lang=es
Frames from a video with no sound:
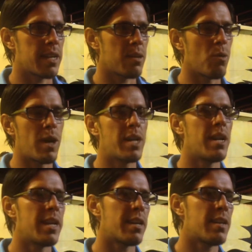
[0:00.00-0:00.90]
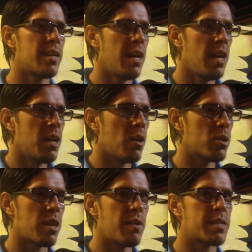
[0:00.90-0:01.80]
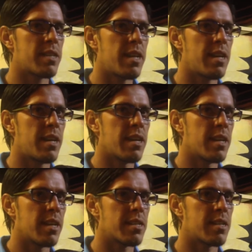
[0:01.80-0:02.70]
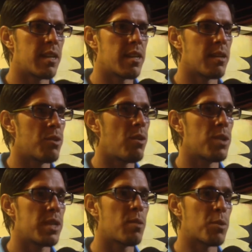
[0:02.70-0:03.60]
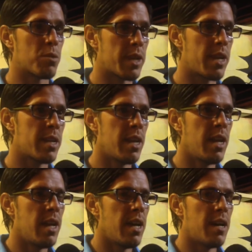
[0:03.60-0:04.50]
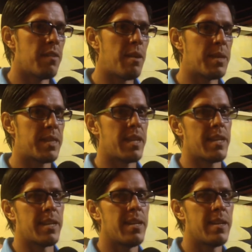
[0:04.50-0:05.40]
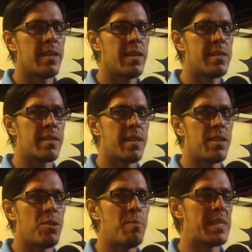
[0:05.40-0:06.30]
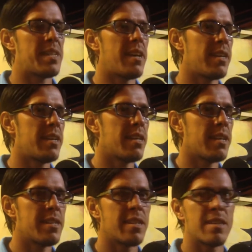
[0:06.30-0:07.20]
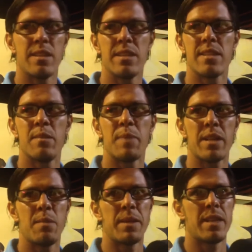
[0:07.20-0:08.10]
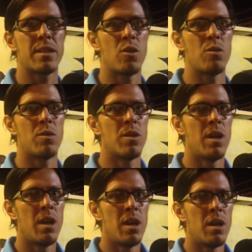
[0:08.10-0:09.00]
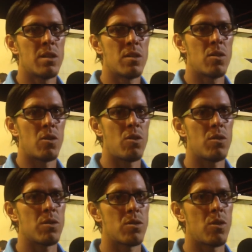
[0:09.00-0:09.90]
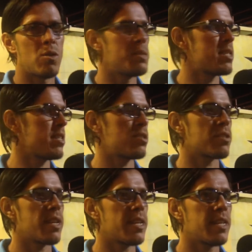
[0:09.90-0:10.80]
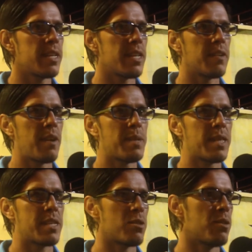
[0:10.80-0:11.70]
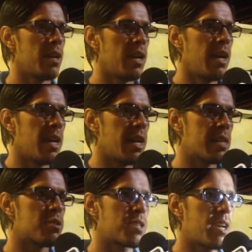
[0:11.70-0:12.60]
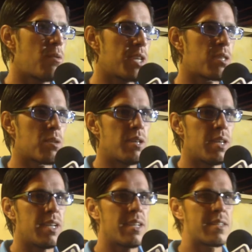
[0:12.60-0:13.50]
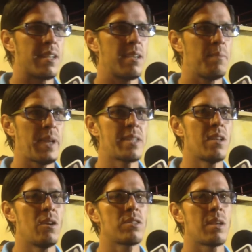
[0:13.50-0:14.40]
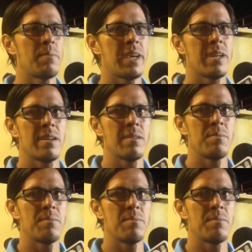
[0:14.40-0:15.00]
jugar en la liga otra vez sería este, una bonita oportunidad. Realmente este, yo empecé ahí, hice, hice prácticamente todo, todo, todos mis inicios ahí y realmente eso, eso sería bonito. Este, en Pérez de León también